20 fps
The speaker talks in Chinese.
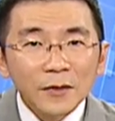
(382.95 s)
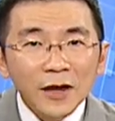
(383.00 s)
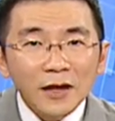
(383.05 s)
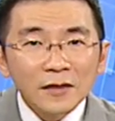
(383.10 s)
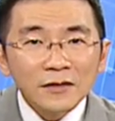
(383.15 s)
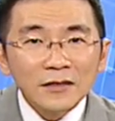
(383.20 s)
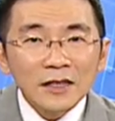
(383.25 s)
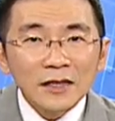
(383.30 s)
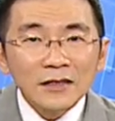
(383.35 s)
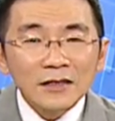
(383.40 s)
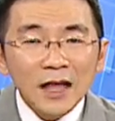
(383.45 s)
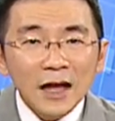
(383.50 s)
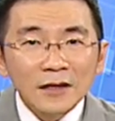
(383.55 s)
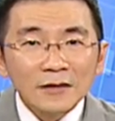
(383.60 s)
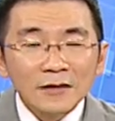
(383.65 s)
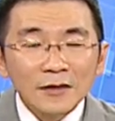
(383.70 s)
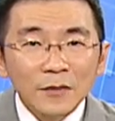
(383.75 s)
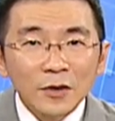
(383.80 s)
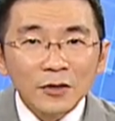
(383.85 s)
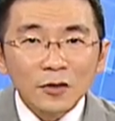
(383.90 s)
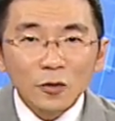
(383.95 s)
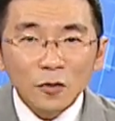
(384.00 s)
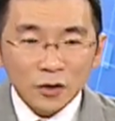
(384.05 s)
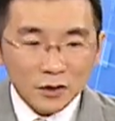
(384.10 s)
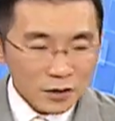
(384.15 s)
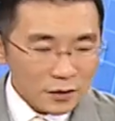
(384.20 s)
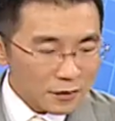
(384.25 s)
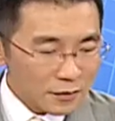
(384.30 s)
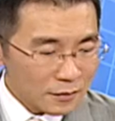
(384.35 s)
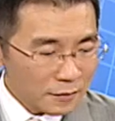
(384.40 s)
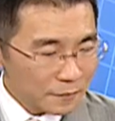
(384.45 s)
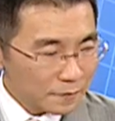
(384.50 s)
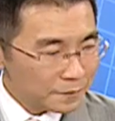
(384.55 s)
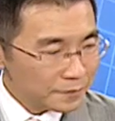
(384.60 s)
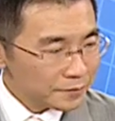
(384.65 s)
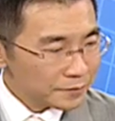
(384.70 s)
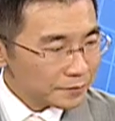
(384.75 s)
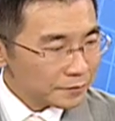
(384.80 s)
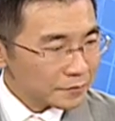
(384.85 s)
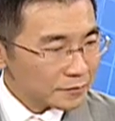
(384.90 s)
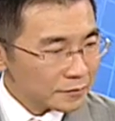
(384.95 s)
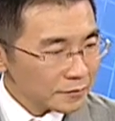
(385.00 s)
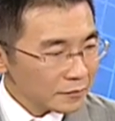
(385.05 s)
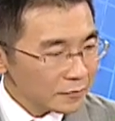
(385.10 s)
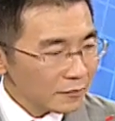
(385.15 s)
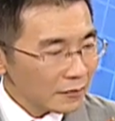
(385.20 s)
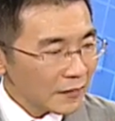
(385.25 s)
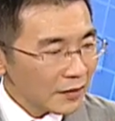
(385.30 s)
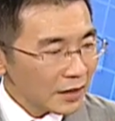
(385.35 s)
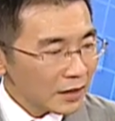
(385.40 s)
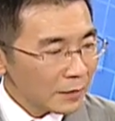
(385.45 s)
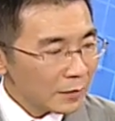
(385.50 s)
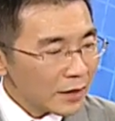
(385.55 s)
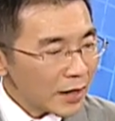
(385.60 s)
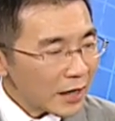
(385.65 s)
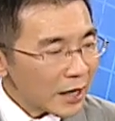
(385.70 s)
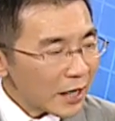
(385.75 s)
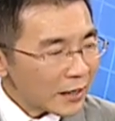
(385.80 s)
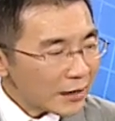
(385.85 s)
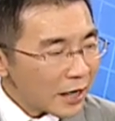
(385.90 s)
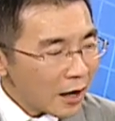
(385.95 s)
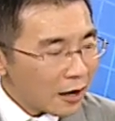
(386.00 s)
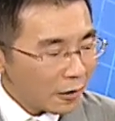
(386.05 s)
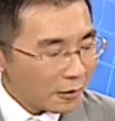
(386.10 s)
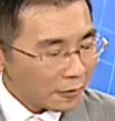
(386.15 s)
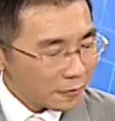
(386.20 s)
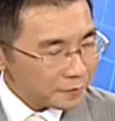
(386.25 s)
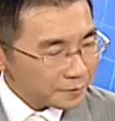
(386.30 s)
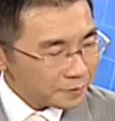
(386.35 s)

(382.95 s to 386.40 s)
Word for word: 要震荡这么多次？你们可以看到哈。